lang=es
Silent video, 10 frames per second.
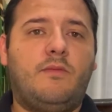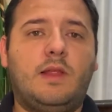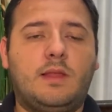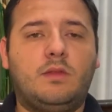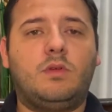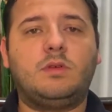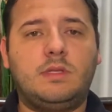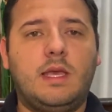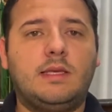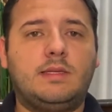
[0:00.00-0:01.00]
faltan dos
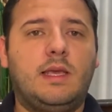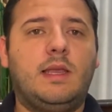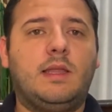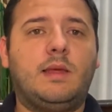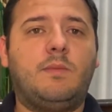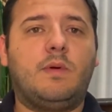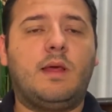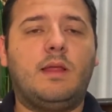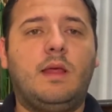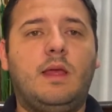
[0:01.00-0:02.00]
días en la
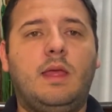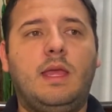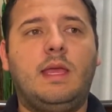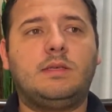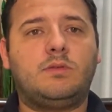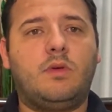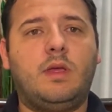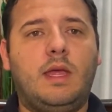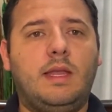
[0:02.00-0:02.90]
temporada y estoy